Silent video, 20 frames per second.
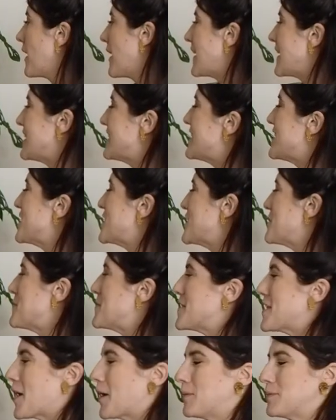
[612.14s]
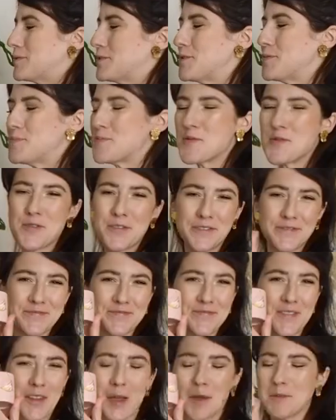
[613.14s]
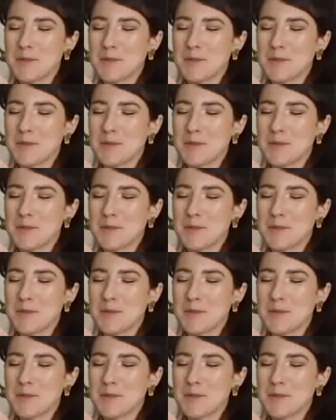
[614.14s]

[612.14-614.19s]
Ici, j'ai mis un petit pot un